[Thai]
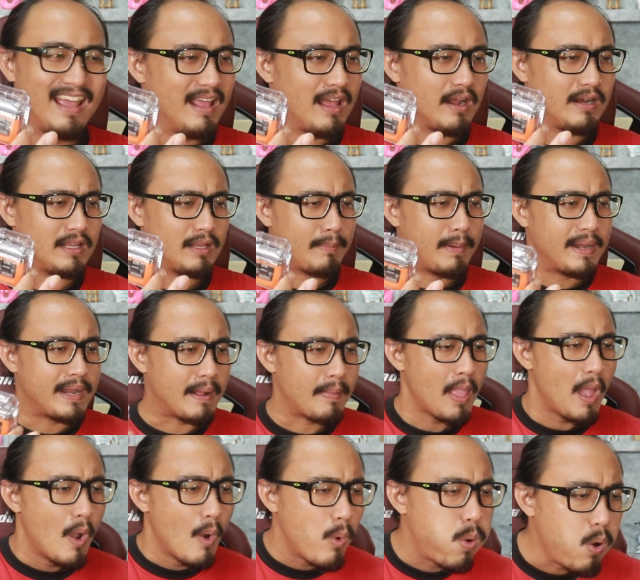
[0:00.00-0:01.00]
อันนี้ทำไมเนี่ย
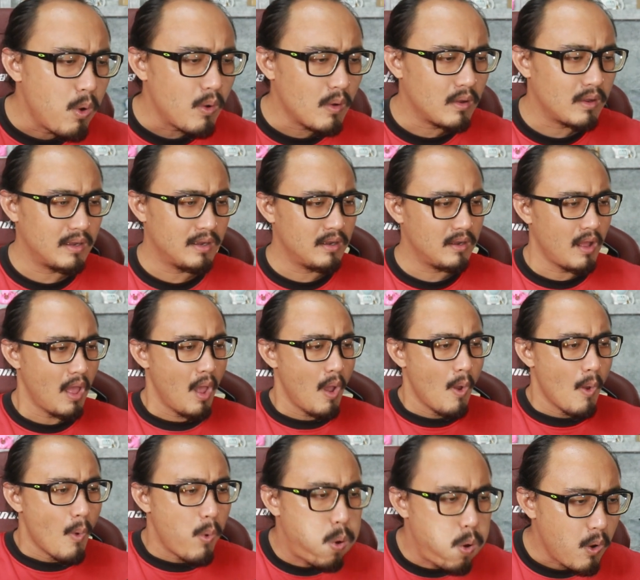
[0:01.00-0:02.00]
เออ
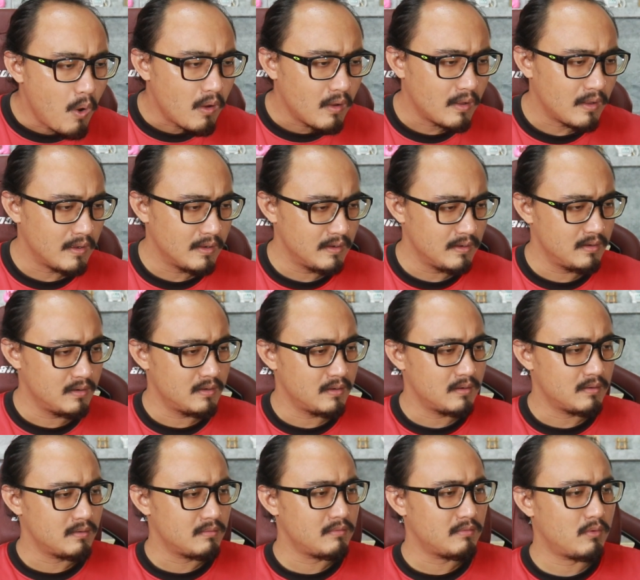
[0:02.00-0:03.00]
เออ
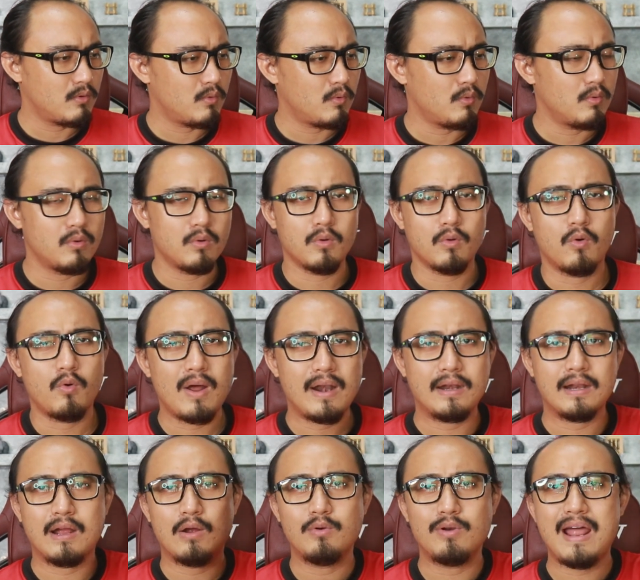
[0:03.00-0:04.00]
โอ้โหควัน
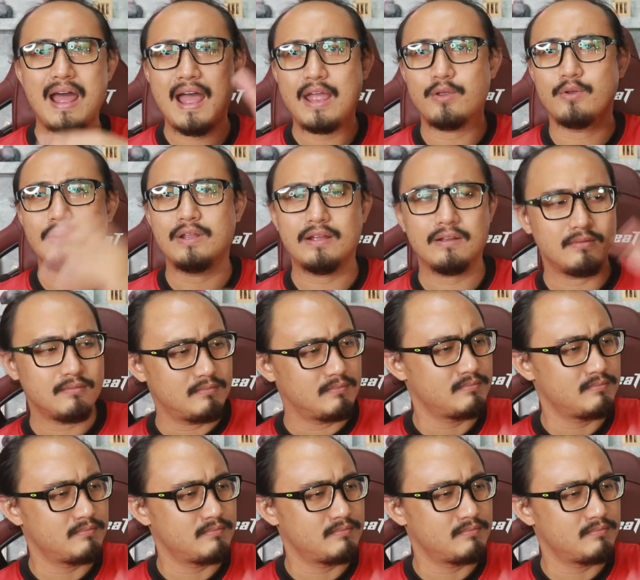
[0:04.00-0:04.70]
เข้าหน้าอยู่นี่